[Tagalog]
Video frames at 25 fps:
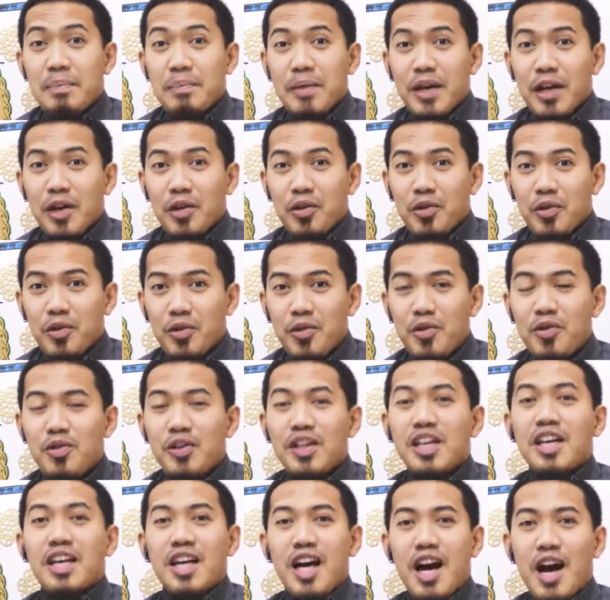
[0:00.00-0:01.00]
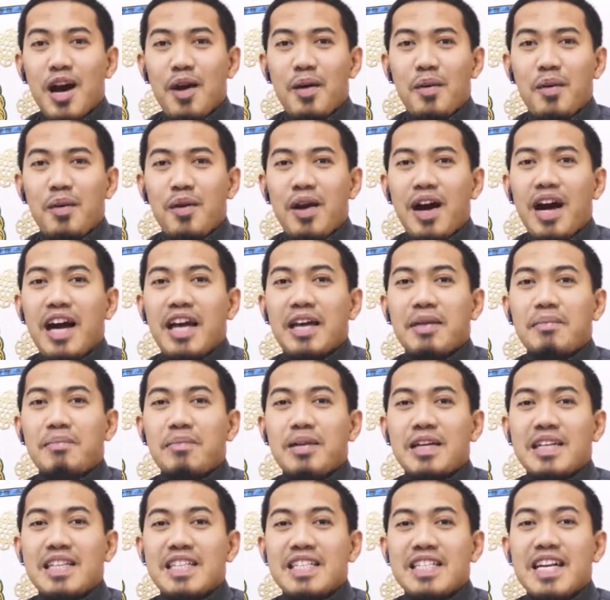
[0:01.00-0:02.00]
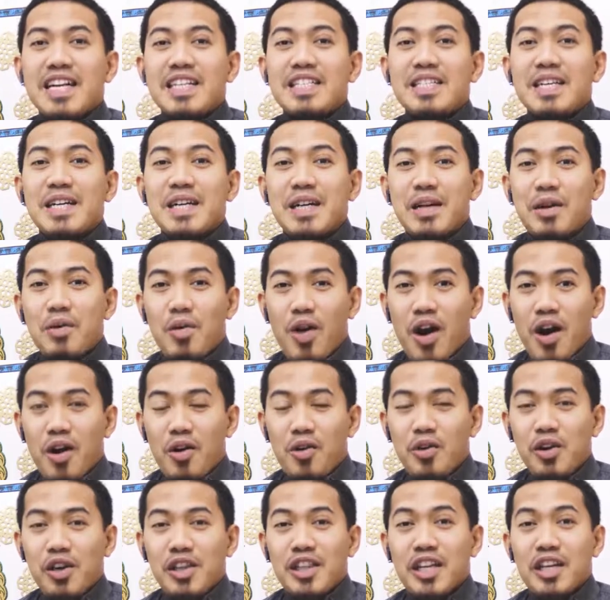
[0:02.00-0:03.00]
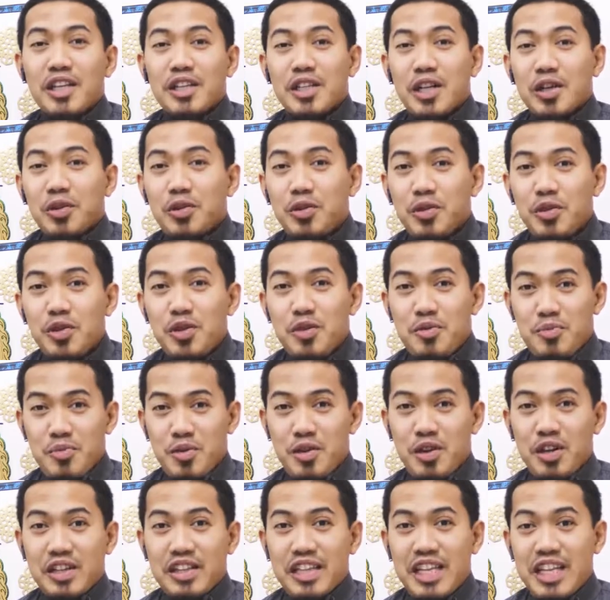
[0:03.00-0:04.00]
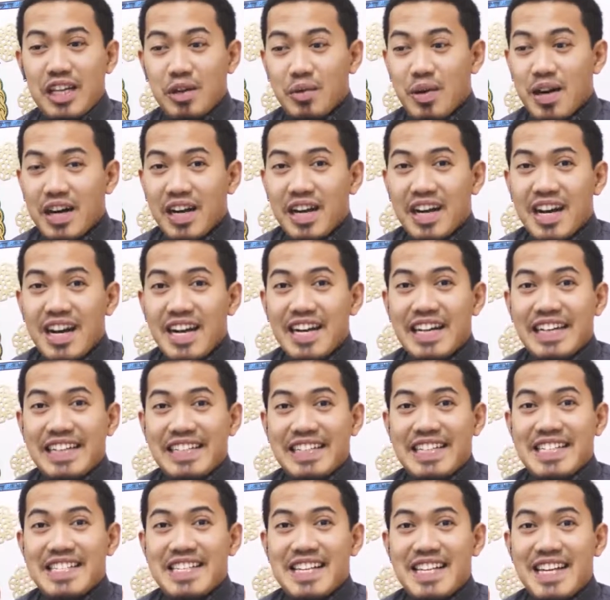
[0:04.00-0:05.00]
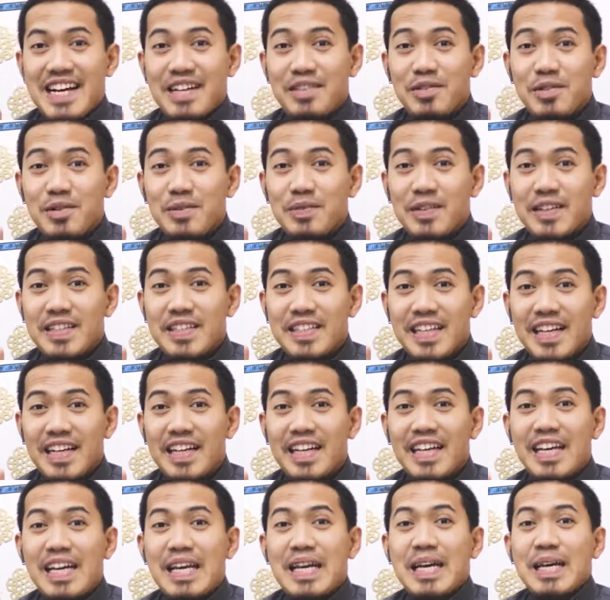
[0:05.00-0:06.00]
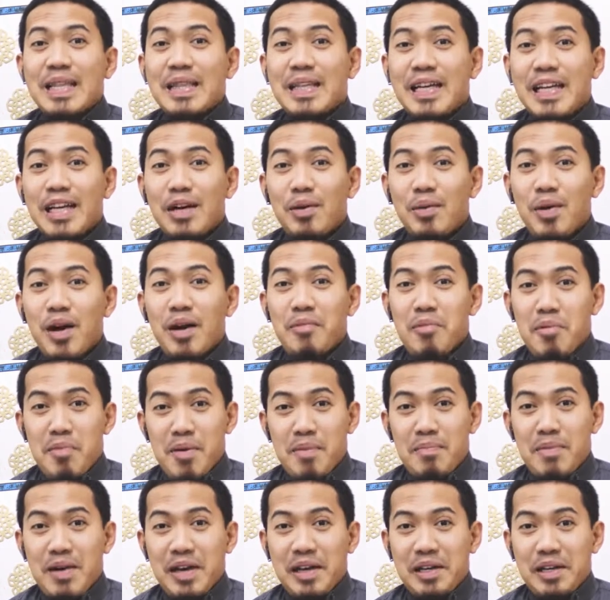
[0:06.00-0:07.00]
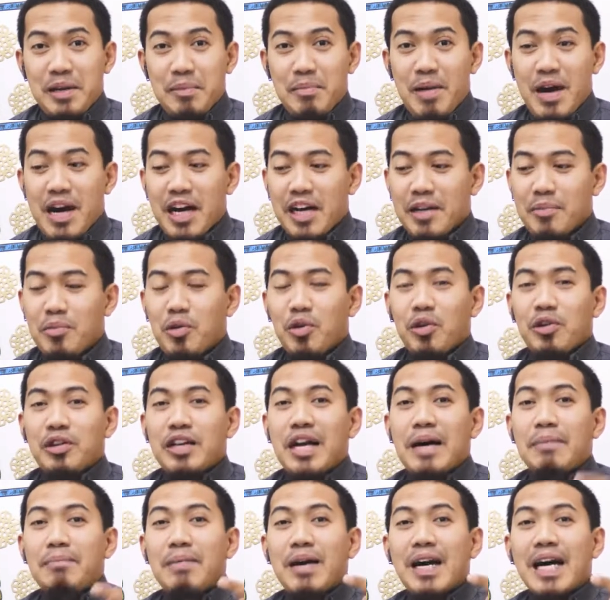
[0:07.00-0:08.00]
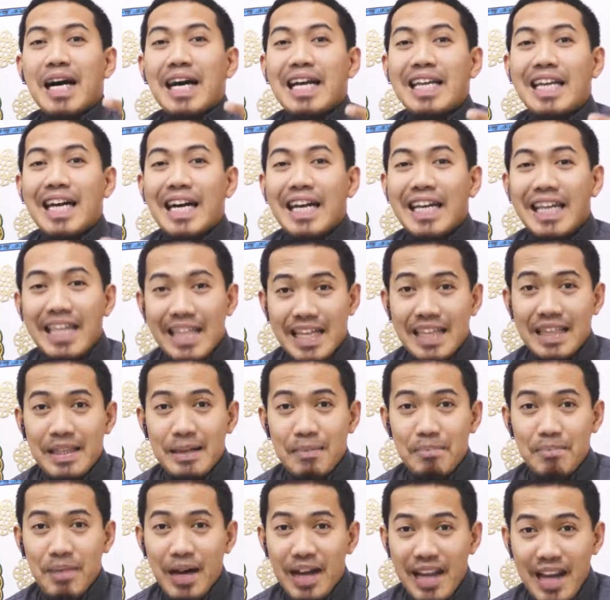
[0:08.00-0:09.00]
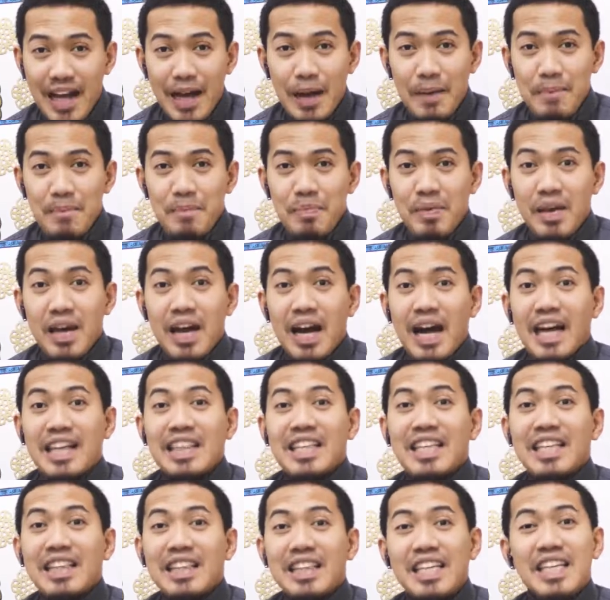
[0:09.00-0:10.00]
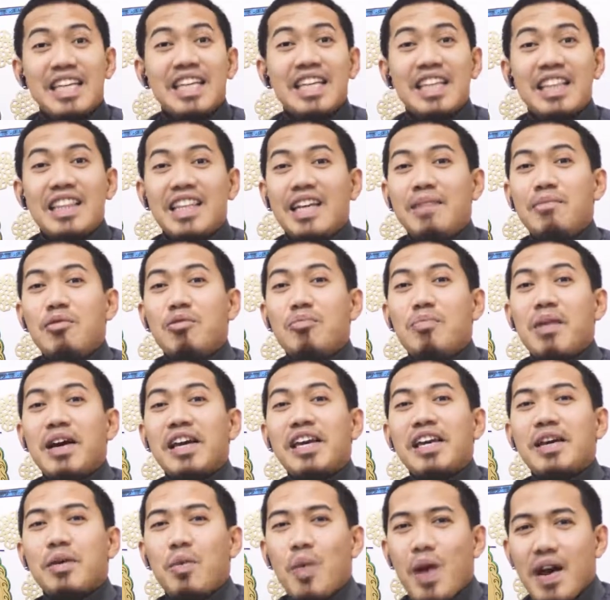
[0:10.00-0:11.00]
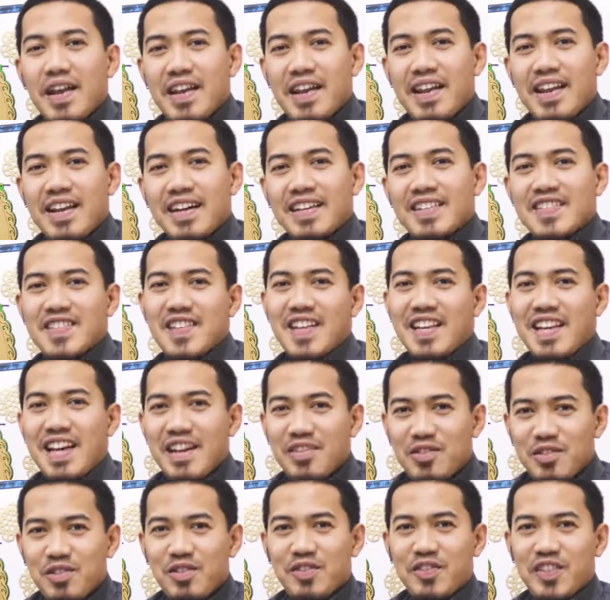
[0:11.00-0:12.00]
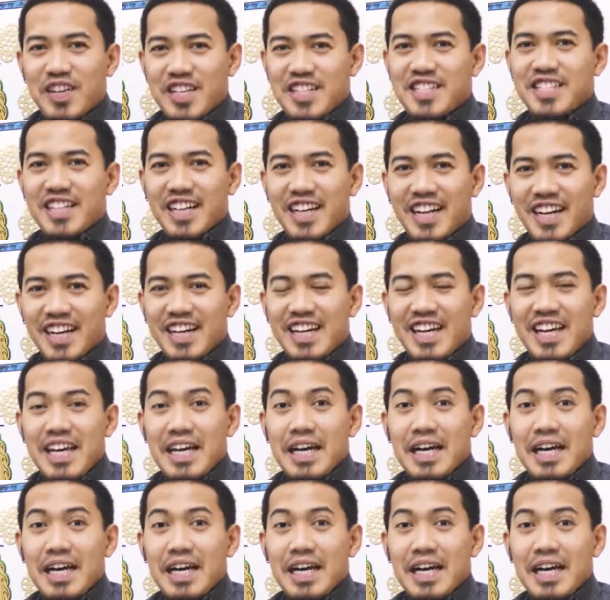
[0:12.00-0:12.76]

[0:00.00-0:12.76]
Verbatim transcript: Pero kung ikaw ay magsasagawa o itataguyod mo ang dalawang raka ng Salatul Fajr, dalawa ang mapapakinabangan mo. Napakalaking gantimpala at hindi-hindi mo may iwanan ng Salatul Fajr.